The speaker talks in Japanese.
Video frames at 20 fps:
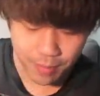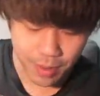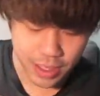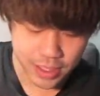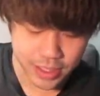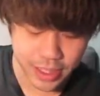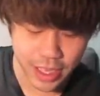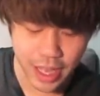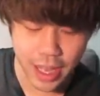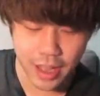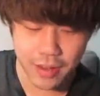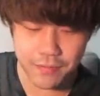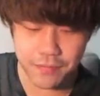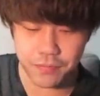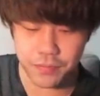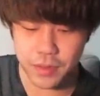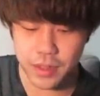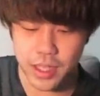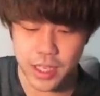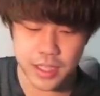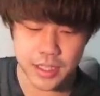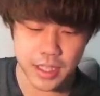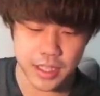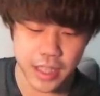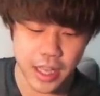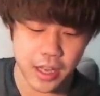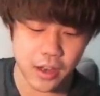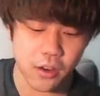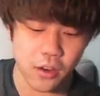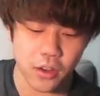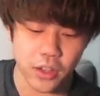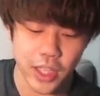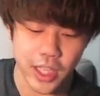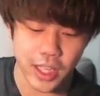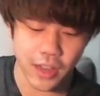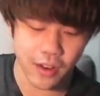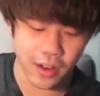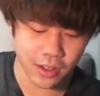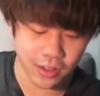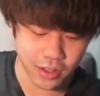マジで、なんか結構
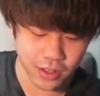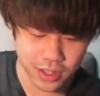ネタ枠と